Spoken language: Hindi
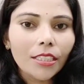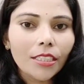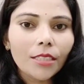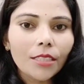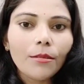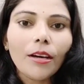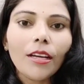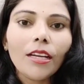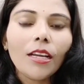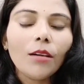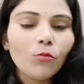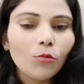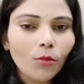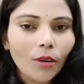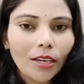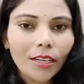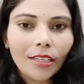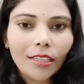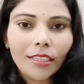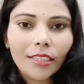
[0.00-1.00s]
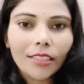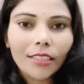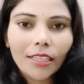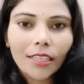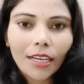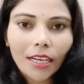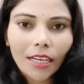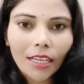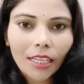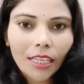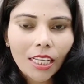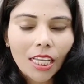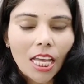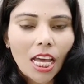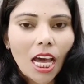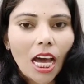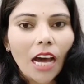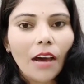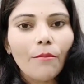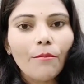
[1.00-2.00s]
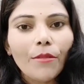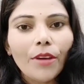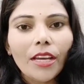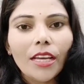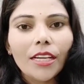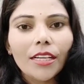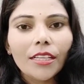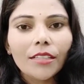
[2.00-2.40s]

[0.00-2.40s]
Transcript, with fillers: ये वाला मोबाइल ले लिया है अब मैं